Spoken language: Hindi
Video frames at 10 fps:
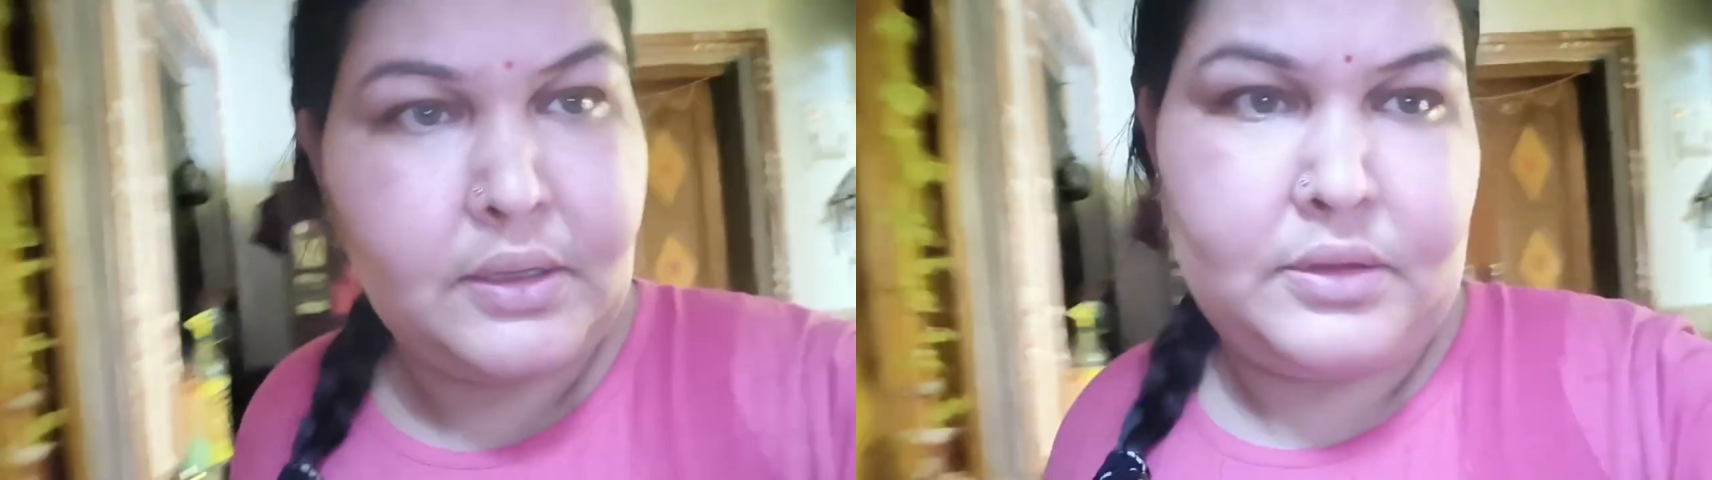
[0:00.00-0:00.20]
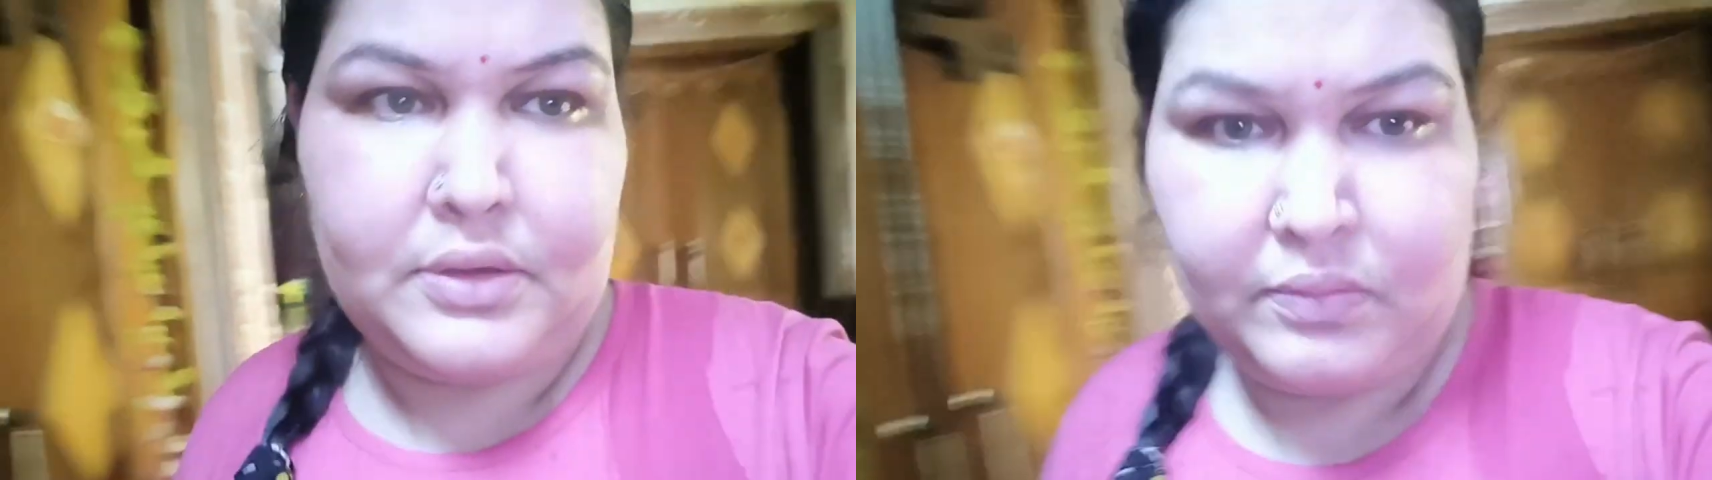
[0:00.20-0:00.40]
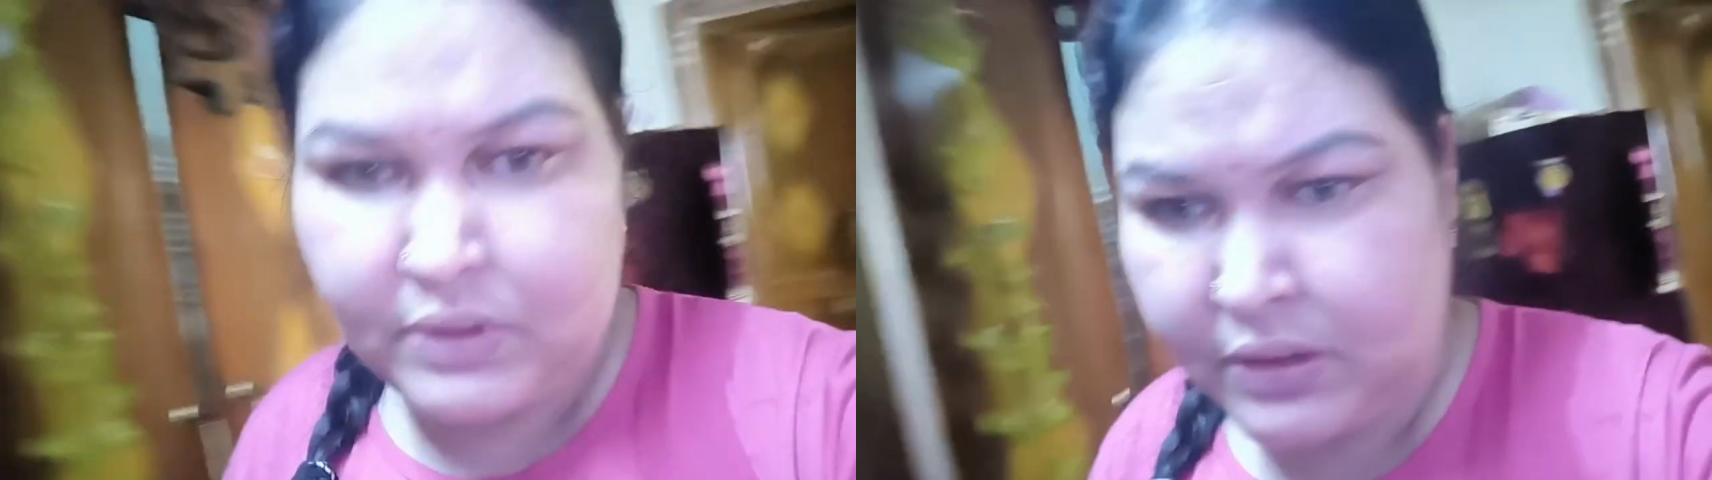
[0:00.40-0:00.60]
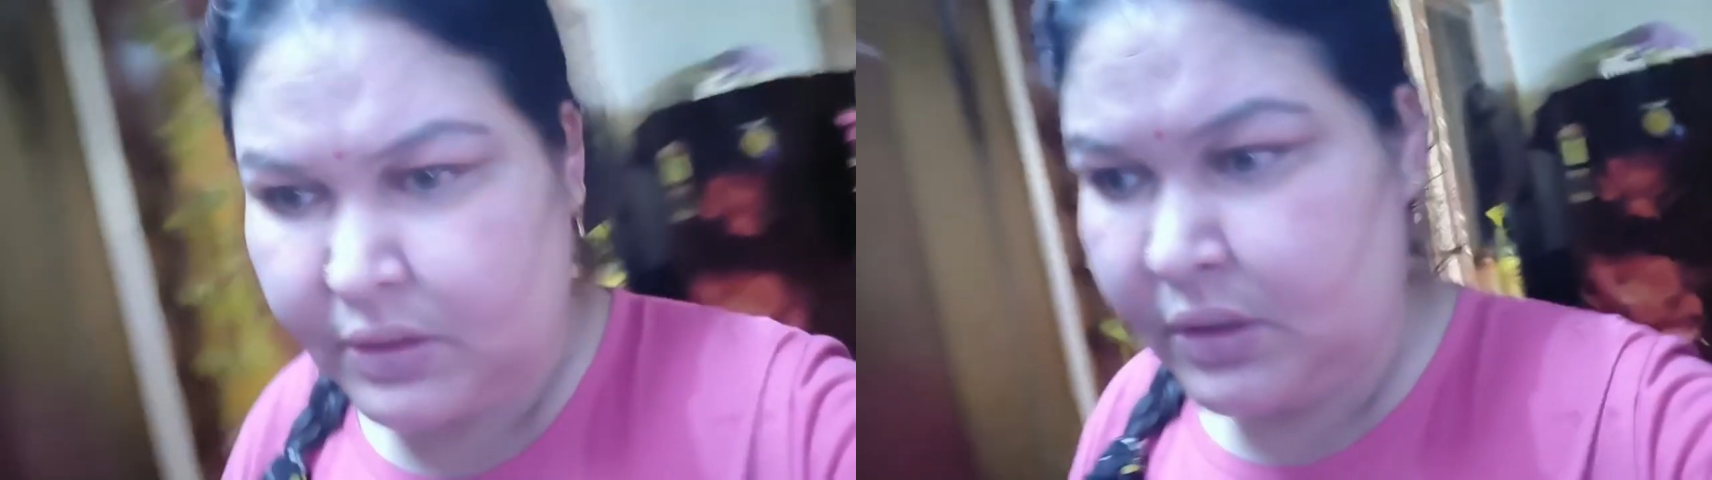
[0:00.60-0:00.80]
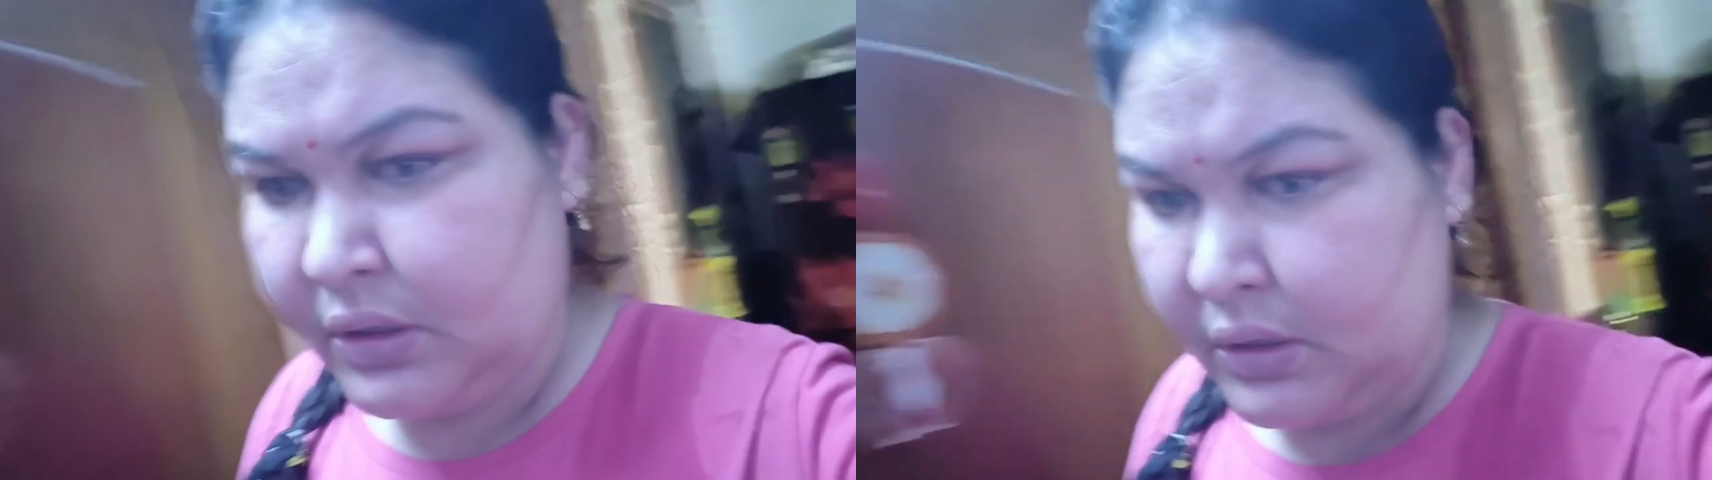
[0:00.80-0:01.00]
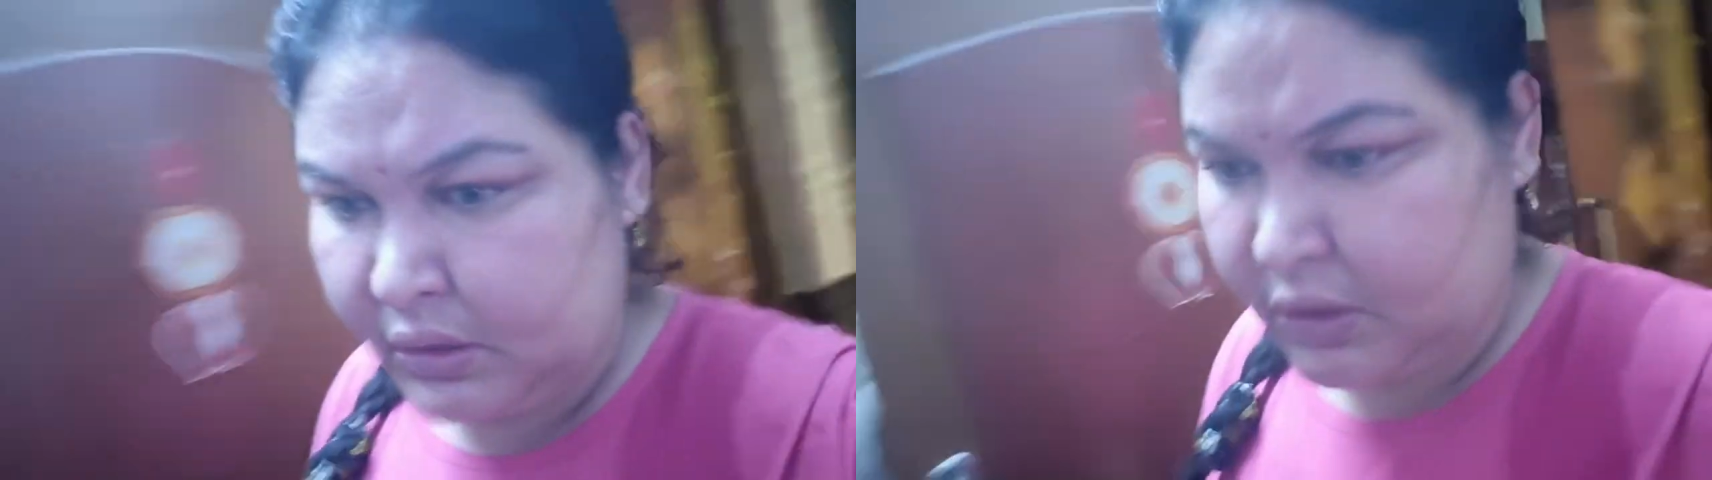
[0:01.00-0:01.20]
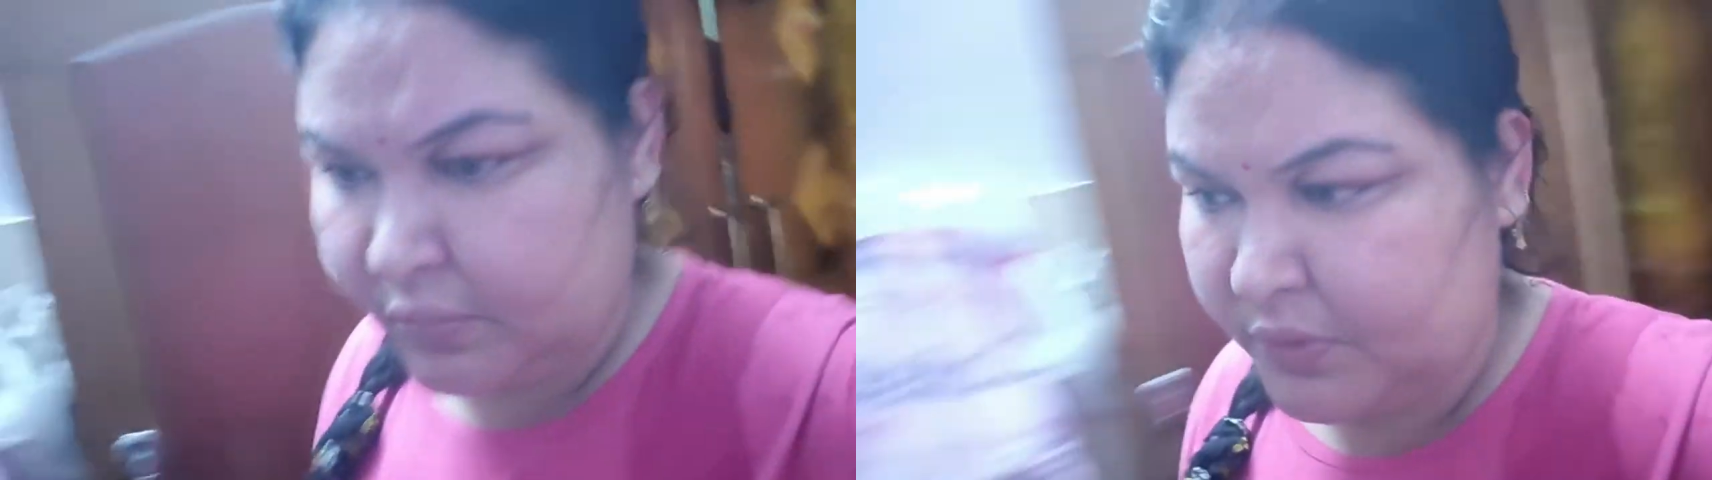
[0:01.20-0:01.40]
किचन में तो आप मैं